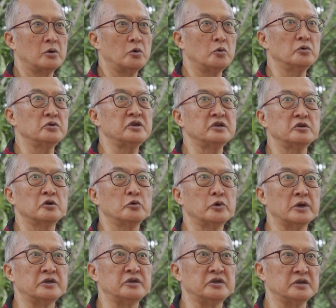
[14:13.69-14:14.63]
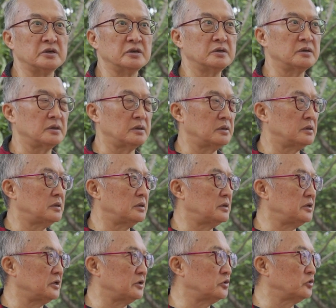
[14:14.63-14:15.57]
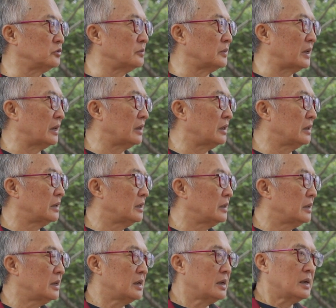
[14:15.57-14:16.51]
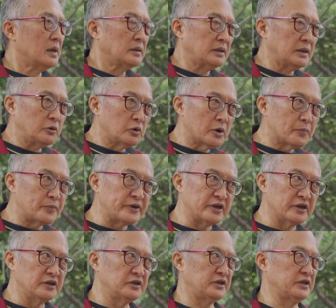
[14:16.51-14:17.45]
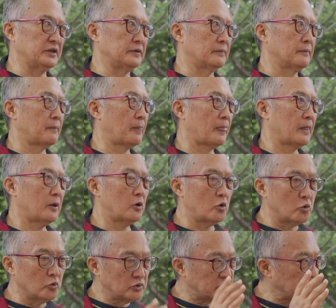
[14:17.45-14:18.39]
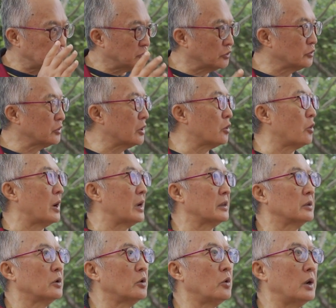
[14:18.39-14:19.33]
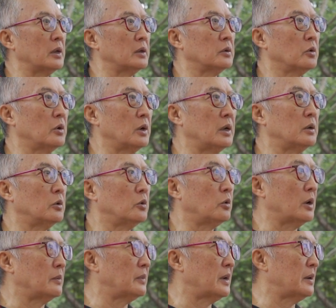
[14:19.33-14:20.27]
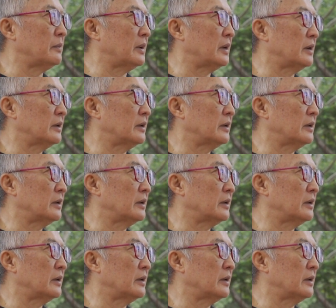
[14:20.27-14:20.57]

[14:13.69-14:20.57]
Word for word: 呼吸就越急促嘛。你越平静，呼吸就越缓慢嘛。